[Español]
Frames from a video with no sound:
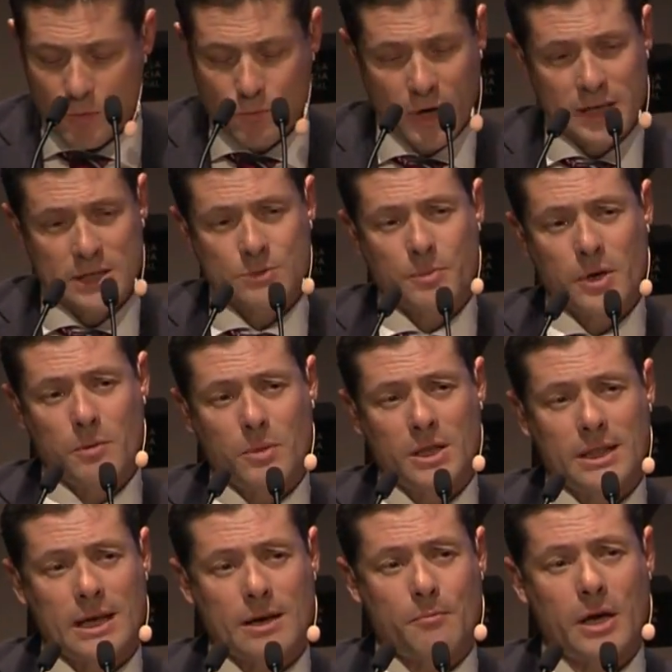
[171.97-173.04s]
van a
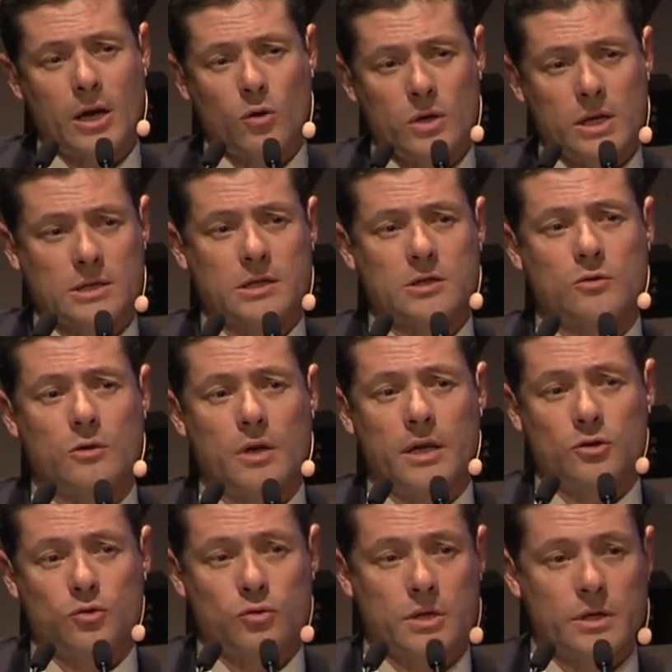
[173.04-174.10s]
experimentar mejoras en,
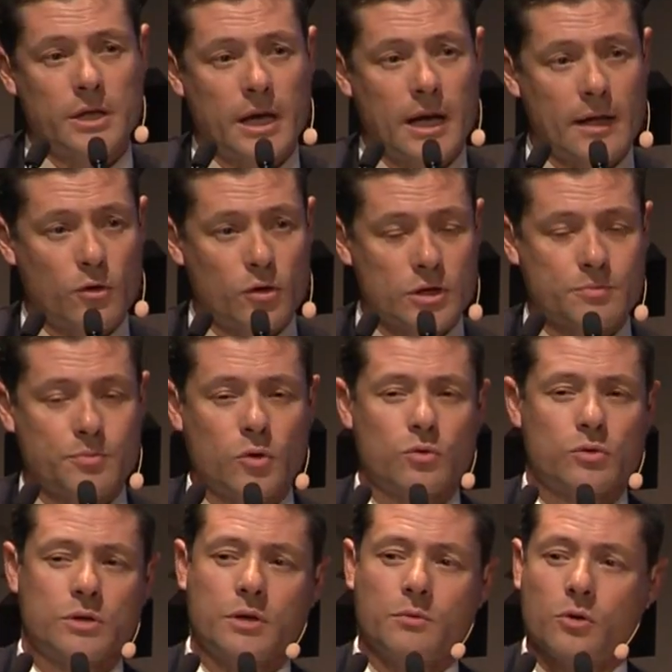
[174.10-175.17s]
en sus indicadores
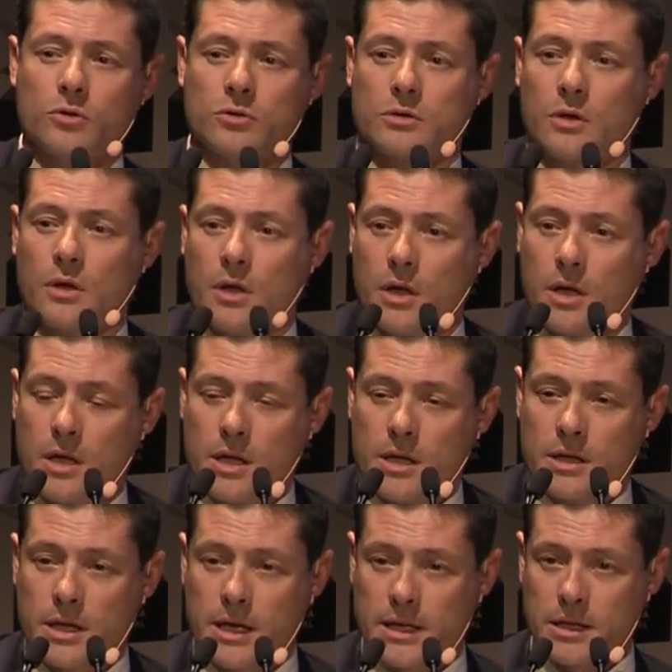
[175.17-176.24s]
productivos
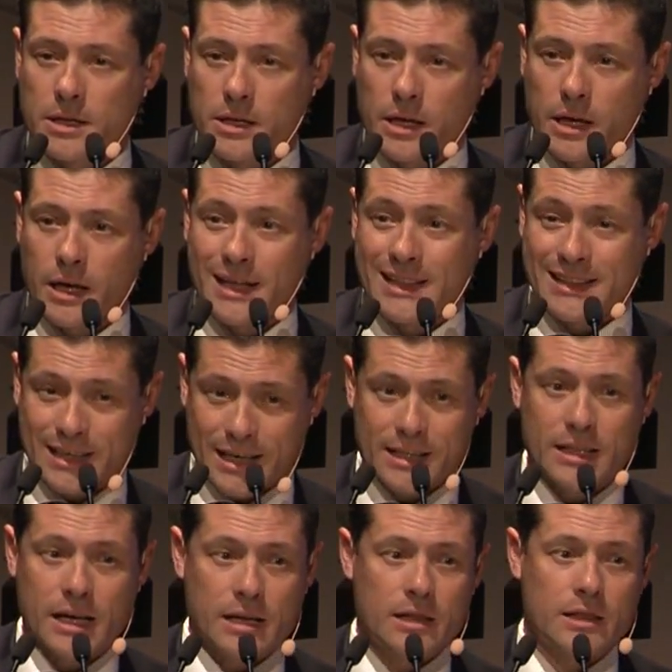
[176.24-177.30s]
de entre el
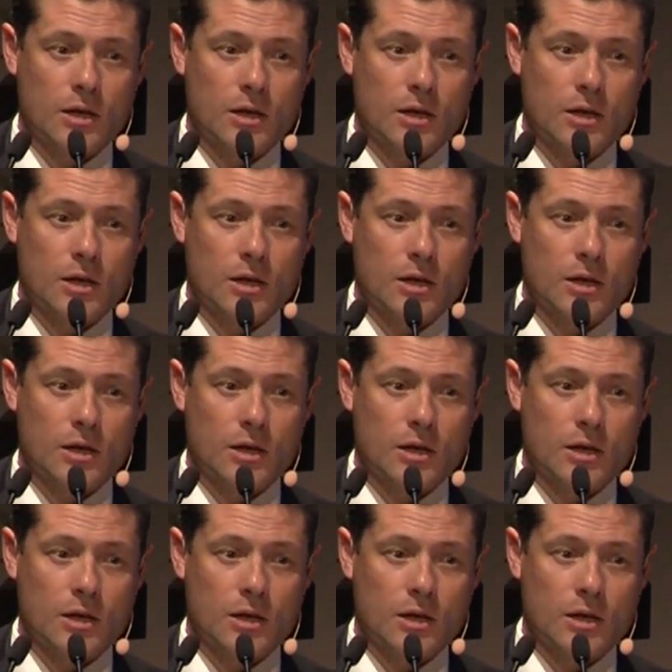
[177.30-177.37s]
30 y el